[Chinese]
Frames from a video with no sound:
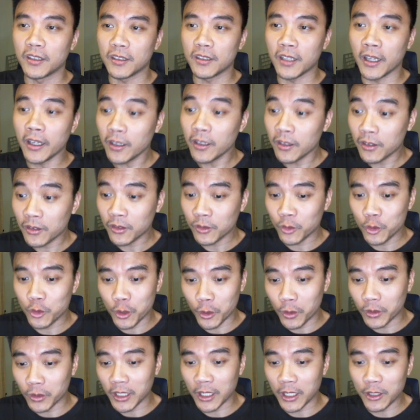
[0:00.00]
哎，
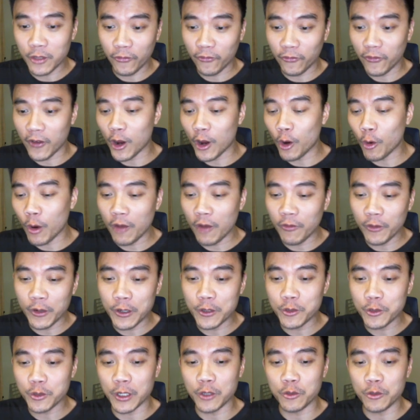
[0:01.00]
结果他发话锋
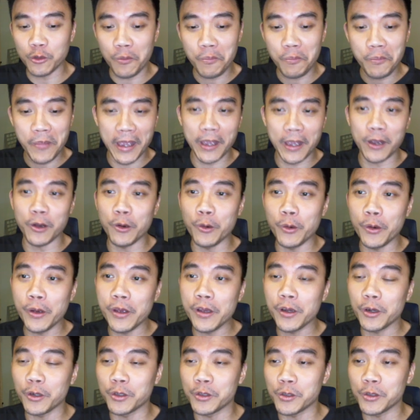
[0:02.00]
一转说美国
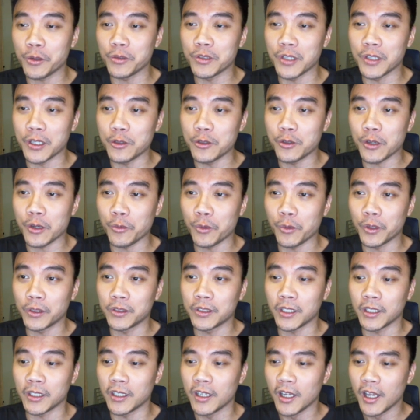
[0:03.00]
也有这种人权问
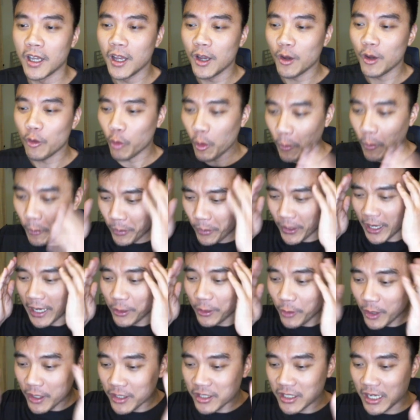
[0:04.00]
题。我本来
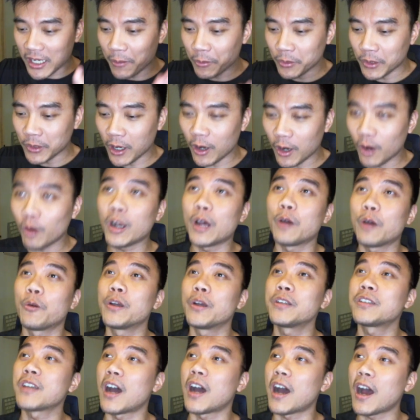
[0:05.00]
都还想不到，后来
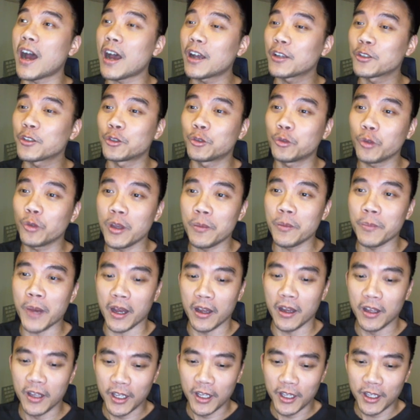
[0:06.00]
我一想啊，对
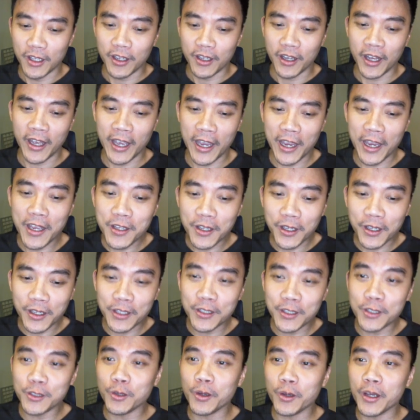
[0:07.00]
嘛，黑人
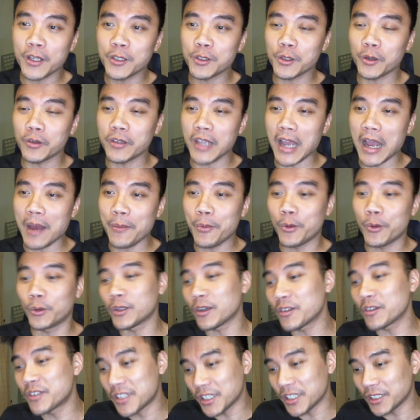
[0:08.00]
一直都在受压迫，
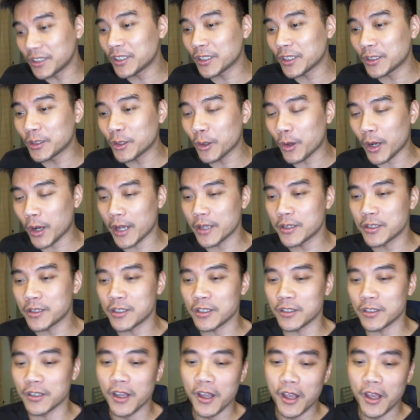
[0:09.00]
到今天都还
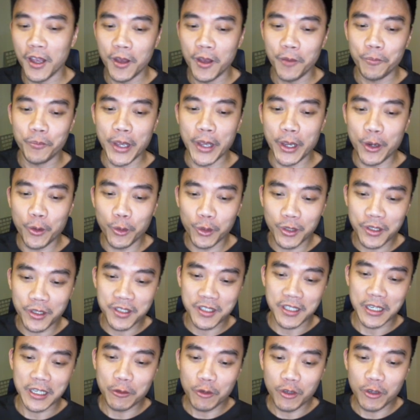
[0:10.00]
是美国的
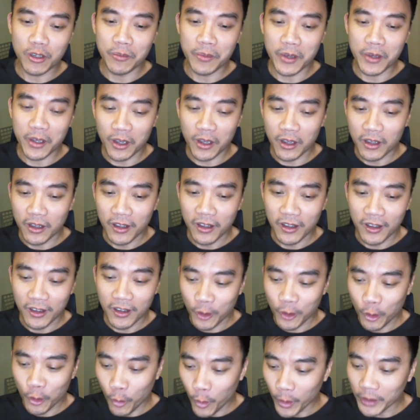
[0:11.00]
监狱里面
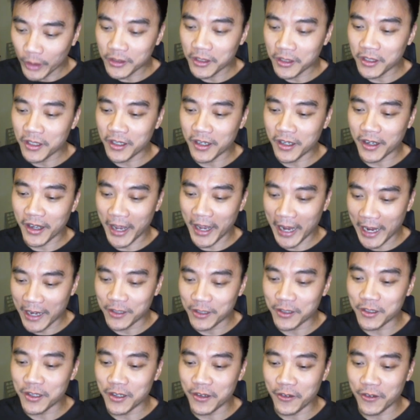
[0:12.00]
关的那个黑
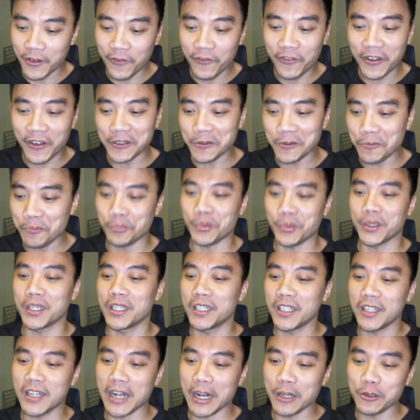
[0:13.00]
人的人犯的比
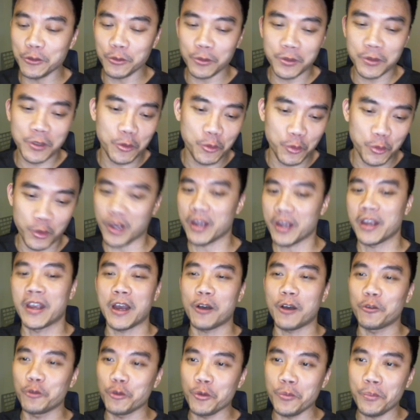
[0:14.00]
例来说是远
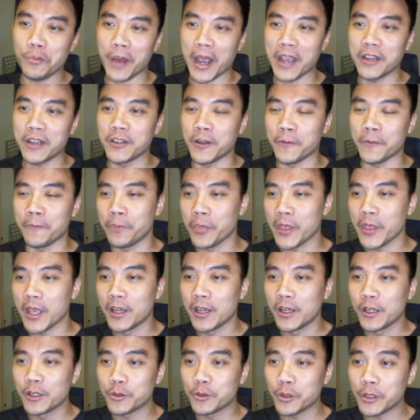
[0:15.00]
高于白人，
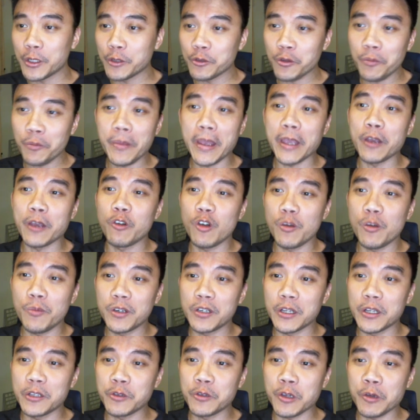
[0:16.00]
所以你说美国有没
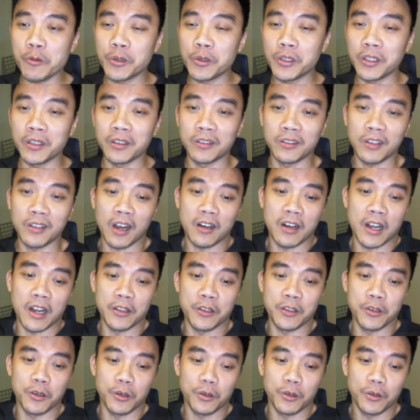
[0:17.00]
有人权问题？当
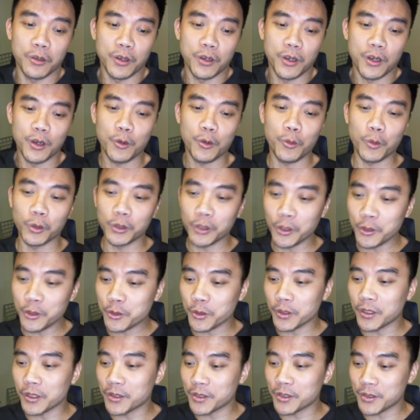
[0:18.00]
然有。我都觉得